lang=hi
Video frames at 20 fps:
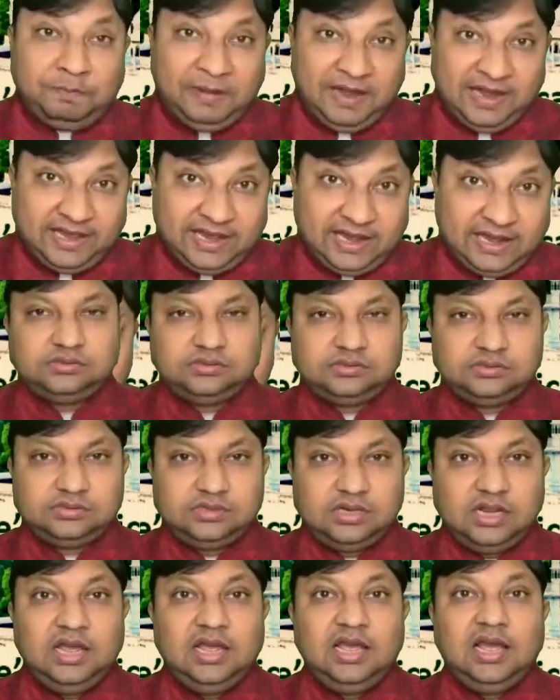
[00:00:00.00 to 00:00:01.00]
हो पाया
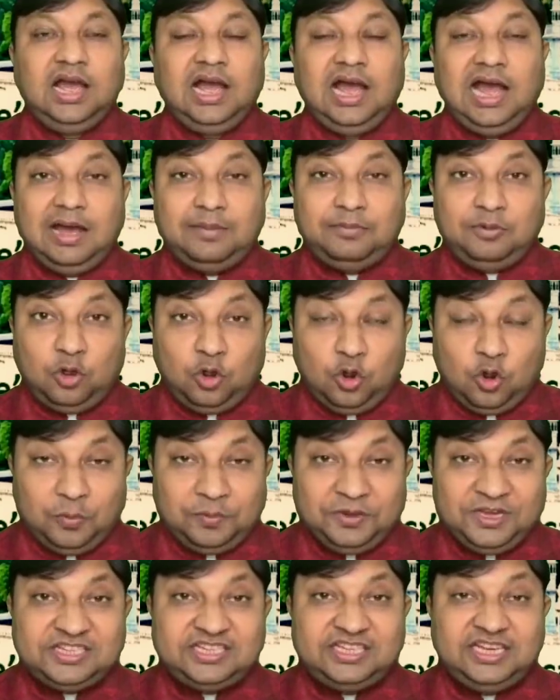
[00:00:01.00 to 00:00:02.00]
अब
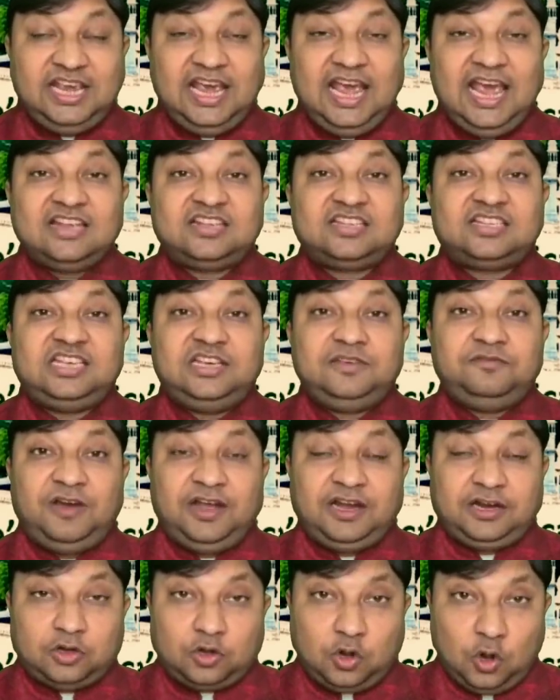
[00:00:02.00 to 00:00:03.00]
ओबीसी एससी
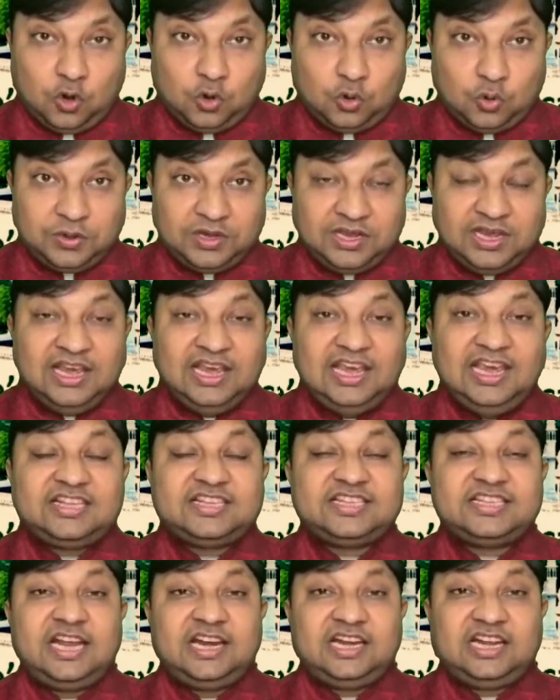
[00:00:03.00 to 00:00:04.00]
वर्ग को
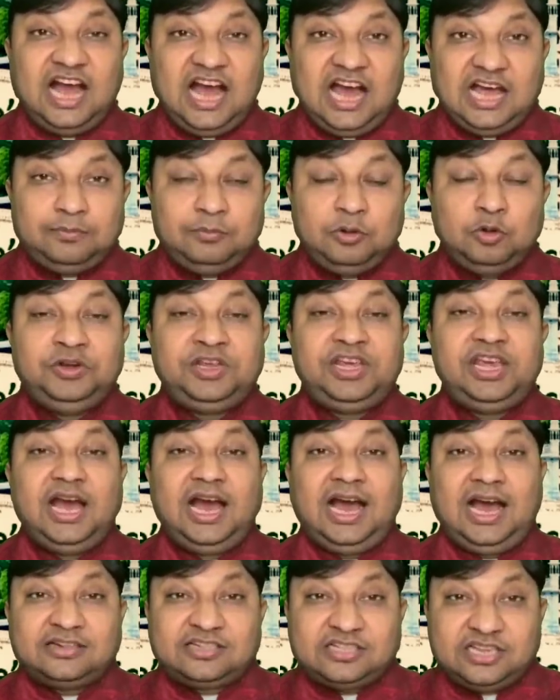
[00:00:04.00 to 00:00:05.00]
इस सरकार में उनकी
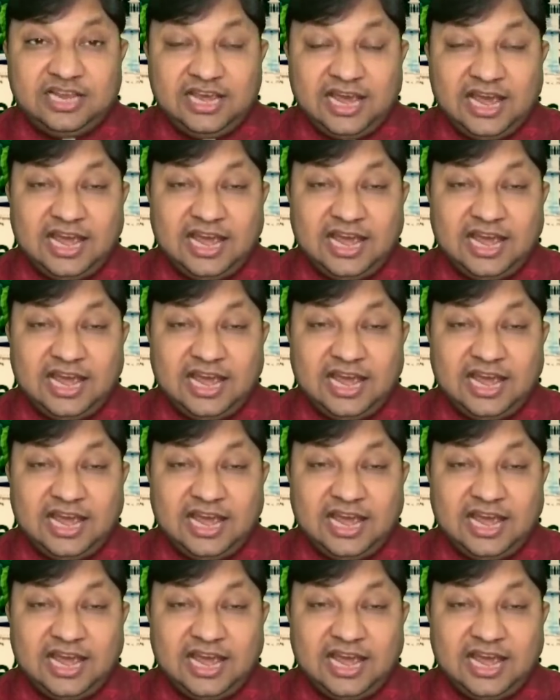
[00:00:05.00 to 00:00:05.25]
असली